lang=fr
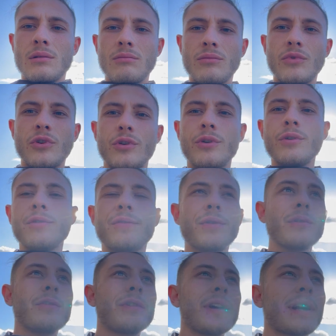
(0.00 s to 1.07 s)
Bon, le
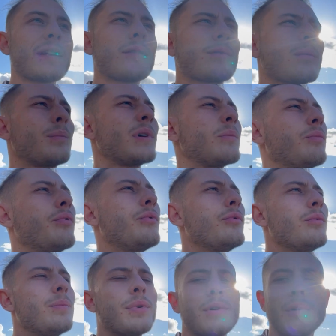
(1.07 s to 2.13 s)
feu vert, ils n'ont pas pu
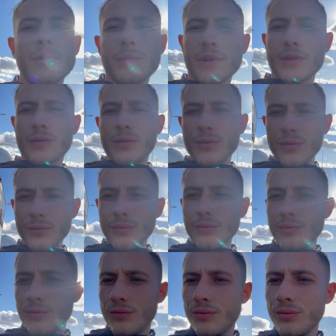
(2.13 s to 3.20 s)
nous prendre parce que
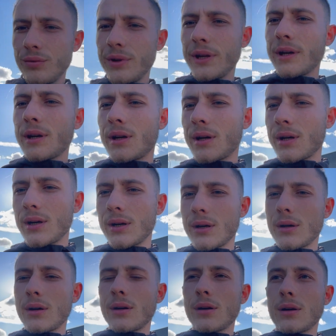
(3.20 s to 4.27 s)
du coup, il y a...
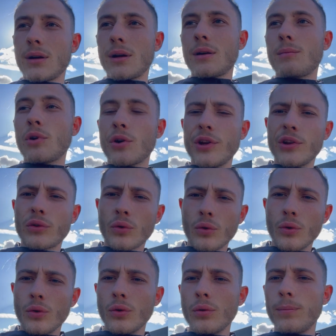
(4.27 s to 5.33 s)
Bah, on est
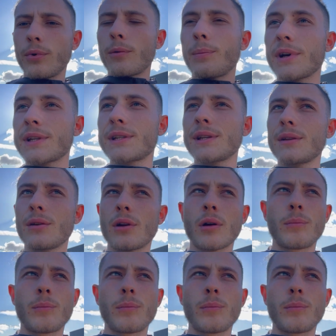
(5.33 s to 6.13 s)
trop haut pour passer dans leur